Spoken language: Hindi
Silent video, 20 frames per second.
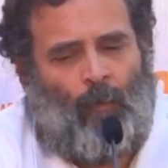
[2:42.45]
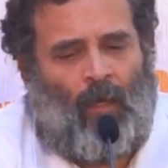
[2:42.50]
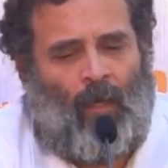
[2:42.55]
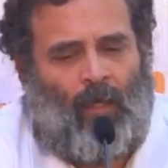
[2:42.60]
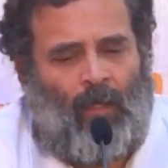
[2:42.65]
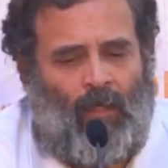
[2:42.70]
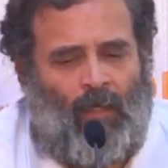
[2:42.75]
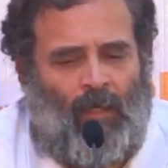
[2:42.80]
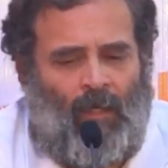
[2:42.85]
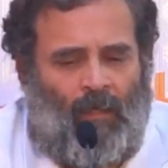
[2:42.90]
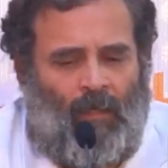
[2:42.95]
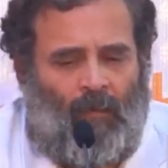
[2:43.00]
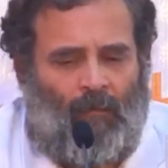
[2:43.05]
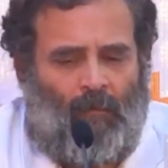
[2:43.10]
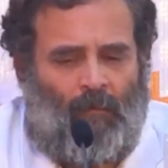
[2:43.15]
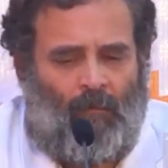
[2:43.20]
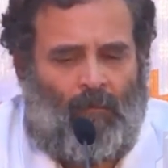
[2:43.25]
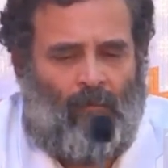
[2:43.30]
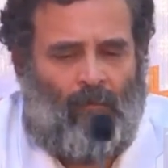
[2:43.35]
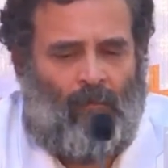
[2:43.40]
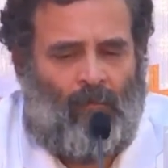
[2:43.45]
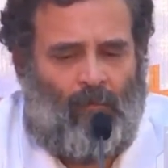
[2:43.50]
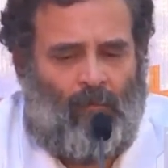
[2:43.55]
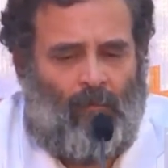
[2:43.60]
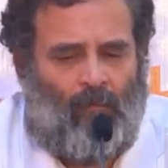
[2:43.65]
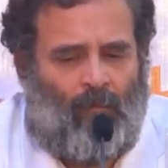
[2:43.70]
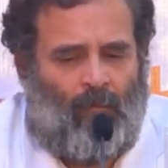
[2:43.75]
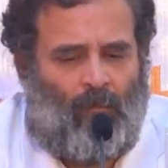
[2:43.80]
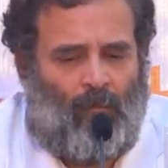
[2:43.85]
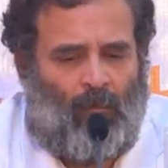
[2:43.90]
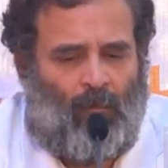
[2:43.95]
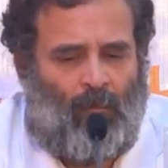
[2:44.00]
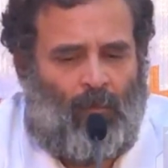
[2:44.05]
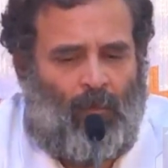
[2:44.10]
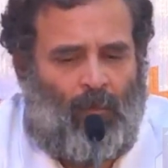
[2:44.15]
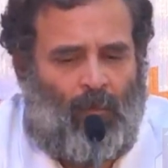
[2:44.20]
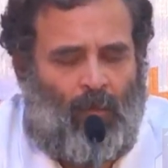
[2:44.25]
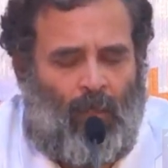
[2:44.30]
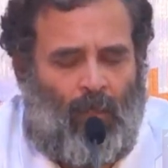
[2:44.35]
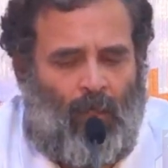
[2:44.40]
पार्टी
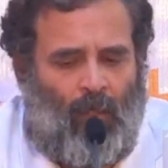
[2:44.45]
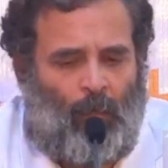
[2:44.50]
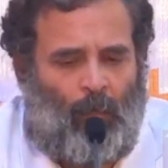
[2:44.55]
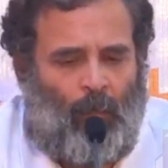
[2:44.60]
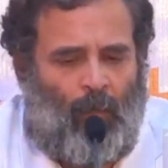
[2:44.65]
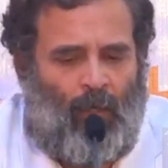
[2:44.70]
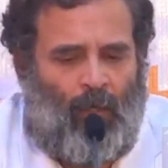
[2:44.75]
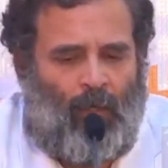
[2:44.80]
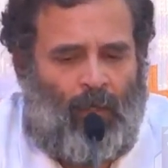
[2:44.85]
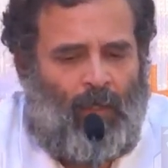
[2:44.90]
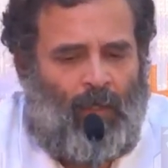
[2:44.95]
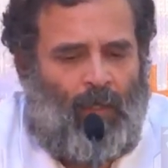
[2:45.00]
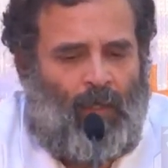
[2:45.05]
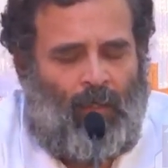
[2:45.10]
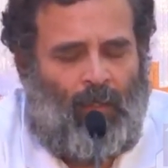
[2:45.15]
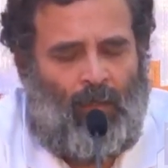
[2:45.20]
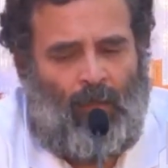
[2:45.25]
हर पार्टी